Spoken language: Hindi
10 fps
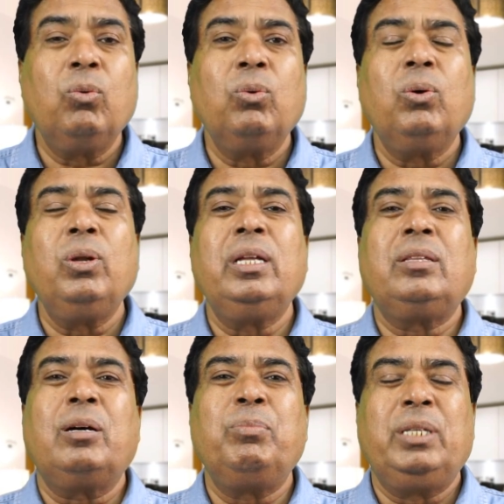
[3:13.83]
उन्होंने
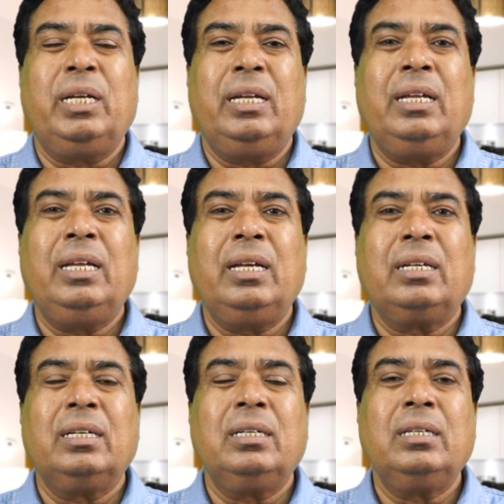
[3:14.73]
तब ये
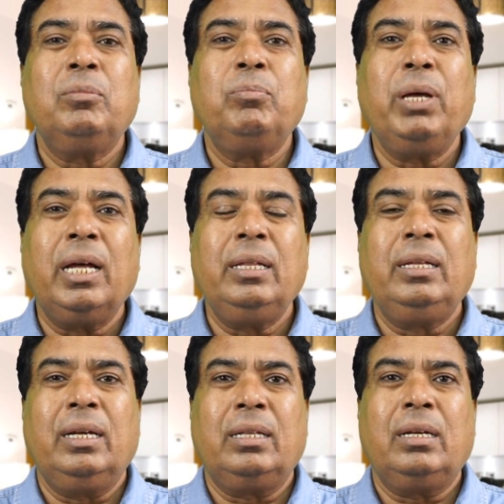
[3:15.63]
एक बयान
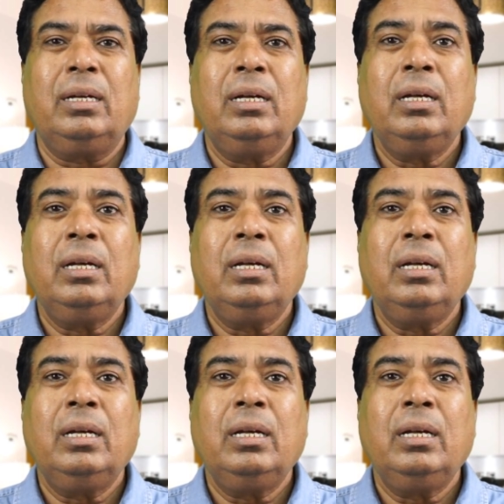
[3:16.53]
दिया था